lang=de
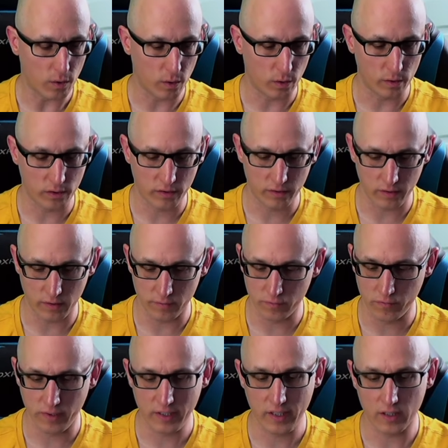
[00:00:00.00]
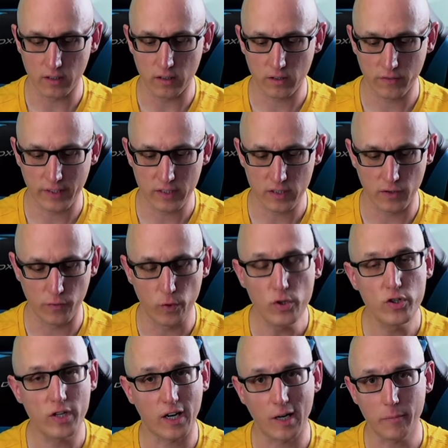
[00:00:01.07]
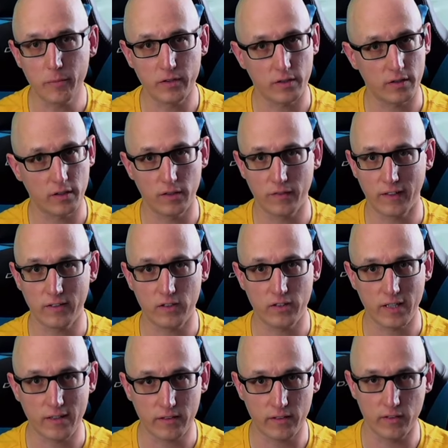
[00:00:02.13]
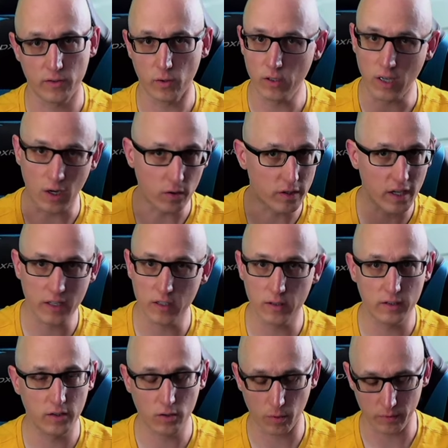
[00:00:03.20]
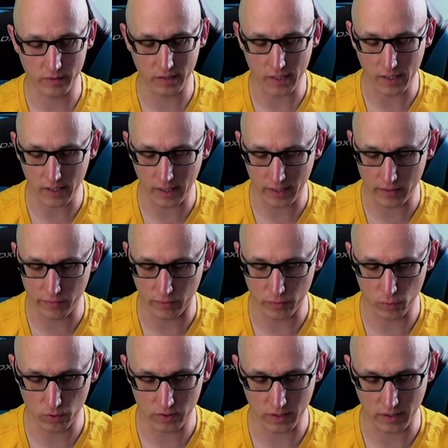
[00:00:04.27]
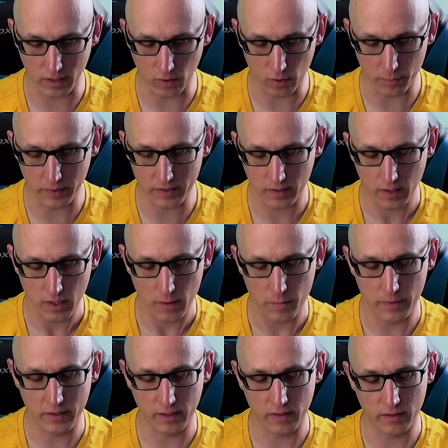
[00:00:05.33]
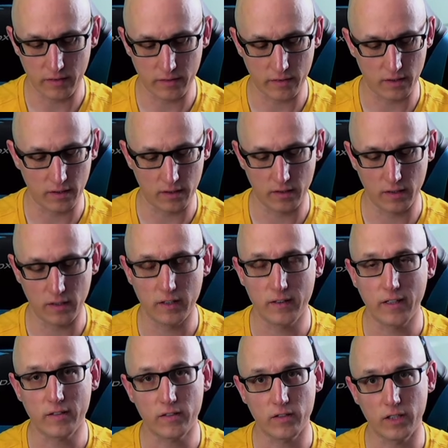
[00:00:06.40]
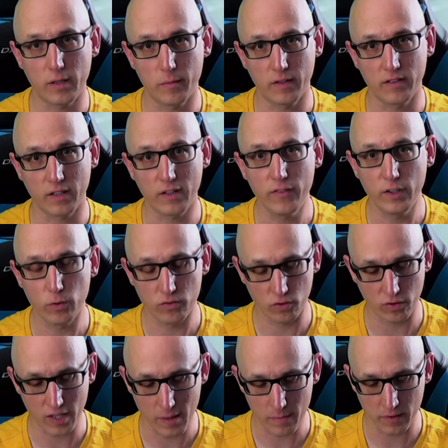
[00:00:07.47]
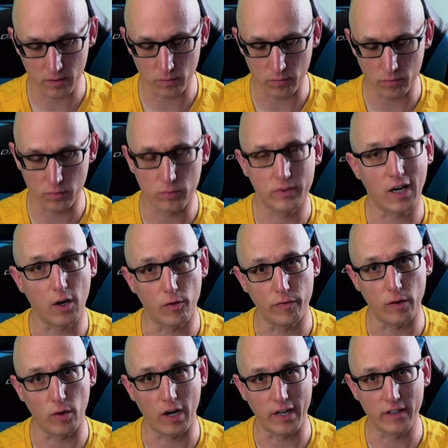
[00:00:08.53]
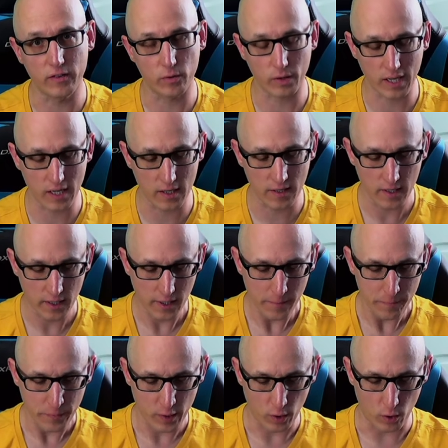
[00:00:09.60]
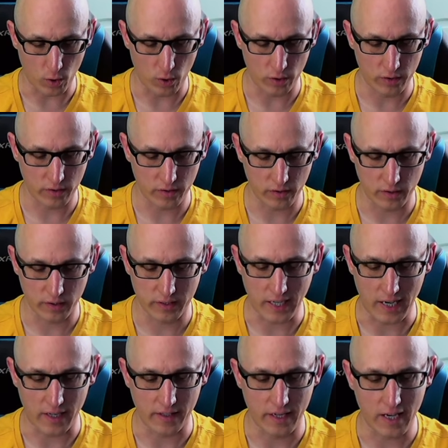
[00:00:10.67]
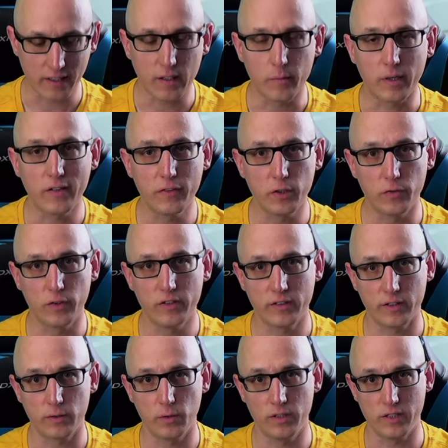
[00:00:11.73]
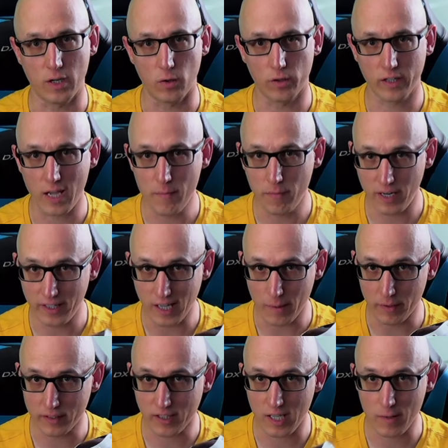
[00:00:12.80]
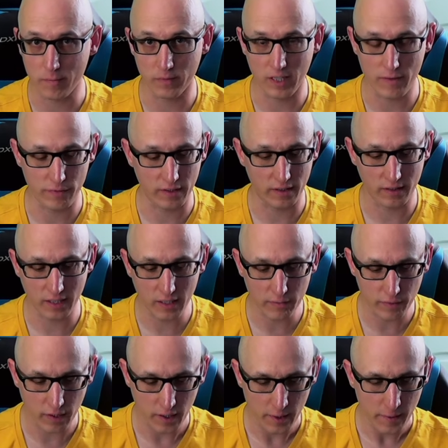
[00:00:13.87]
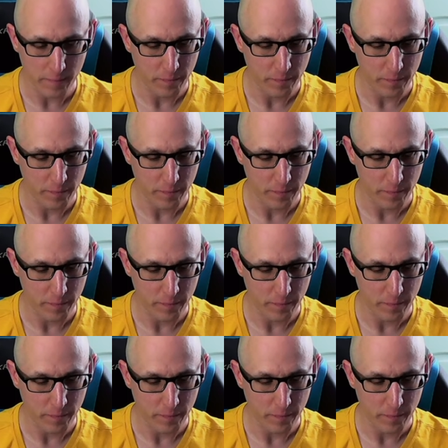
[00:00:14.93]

Und ähm, wenn ihr irgendwelche Wünsche habt, äh, was ich testen soll, auch gerne in die Kommentare rein. Versuche ich dann auch mit, mit ins, äh, in den Test zu nehmen, ins Review zu nehmen, um, um darauf auch einzugehen. Und äh, ja, nach dem Review wird es natürlich auch Gameplay damit geben, definitiv.